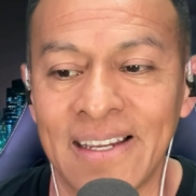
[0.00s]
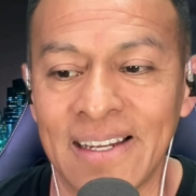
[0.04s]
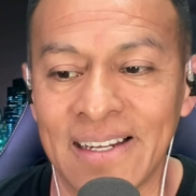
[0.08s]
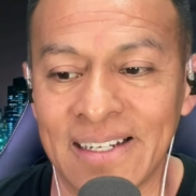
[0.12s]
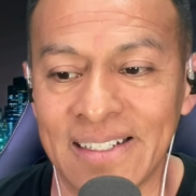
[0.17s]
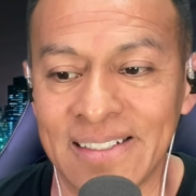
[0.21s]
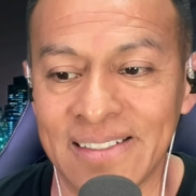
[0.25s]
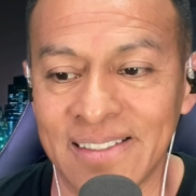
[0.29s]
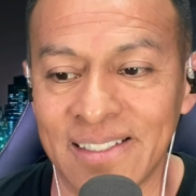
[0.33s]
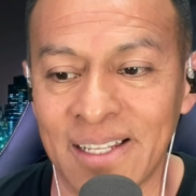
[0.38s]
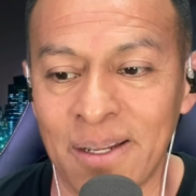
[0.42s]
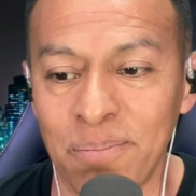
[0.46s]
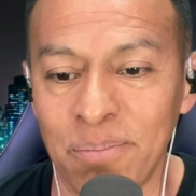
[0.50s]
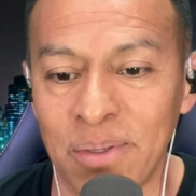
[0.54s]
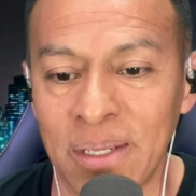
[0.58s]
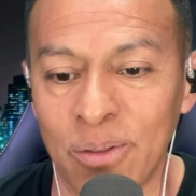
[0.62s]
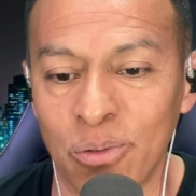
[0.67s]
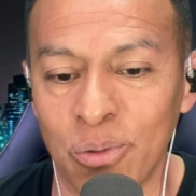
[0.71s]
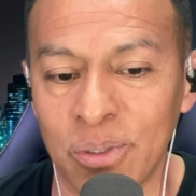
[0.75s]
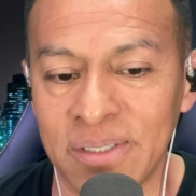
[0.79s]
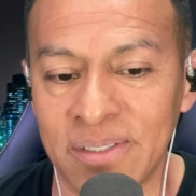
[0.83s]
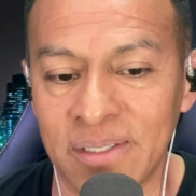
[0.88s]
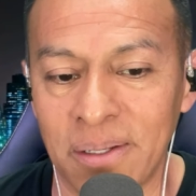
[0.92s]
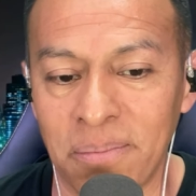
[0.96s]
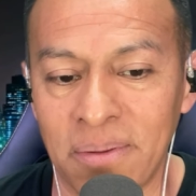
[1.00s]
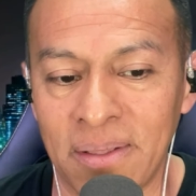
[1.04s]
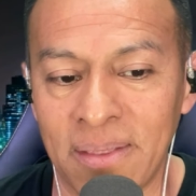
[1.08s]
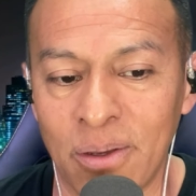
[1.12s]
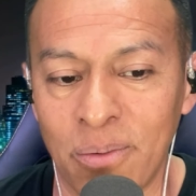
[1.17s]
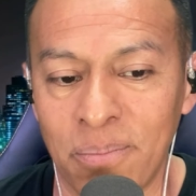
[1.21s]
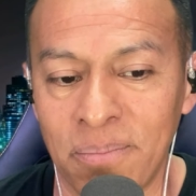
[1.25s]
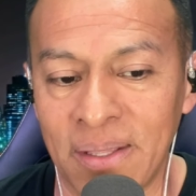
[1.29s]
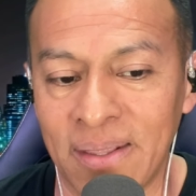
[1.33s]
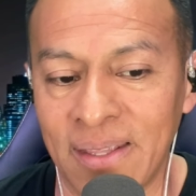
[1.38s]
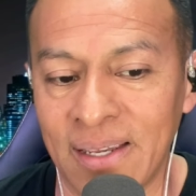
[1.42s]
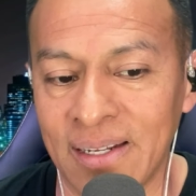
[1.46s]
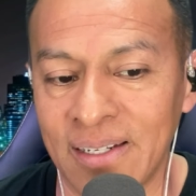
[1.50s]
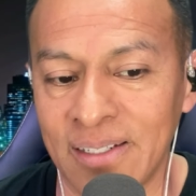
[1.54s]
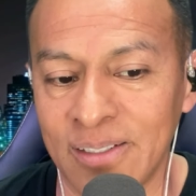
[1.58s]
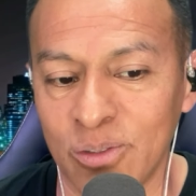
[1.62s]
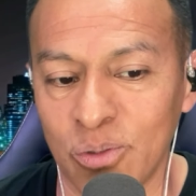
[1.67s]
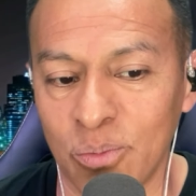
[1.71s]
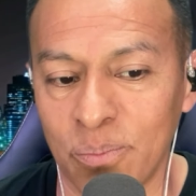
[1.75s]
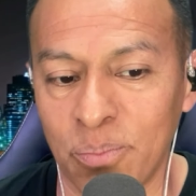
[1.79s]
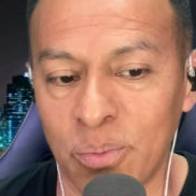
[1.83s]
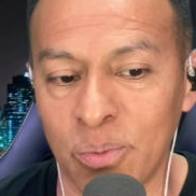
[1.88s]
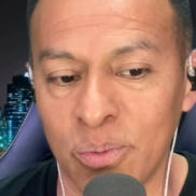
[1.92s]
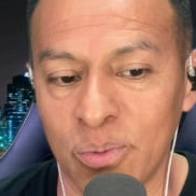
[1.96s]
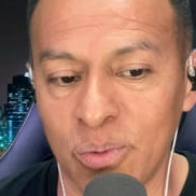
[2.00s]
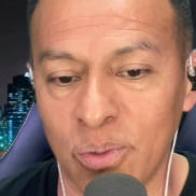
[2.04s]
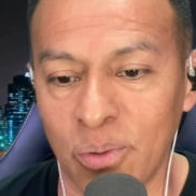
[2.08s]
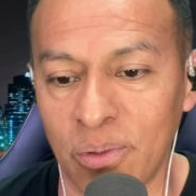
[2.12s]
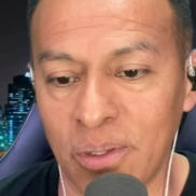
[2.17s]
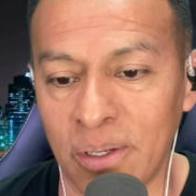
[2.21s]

que están viendo este video me dejen su punto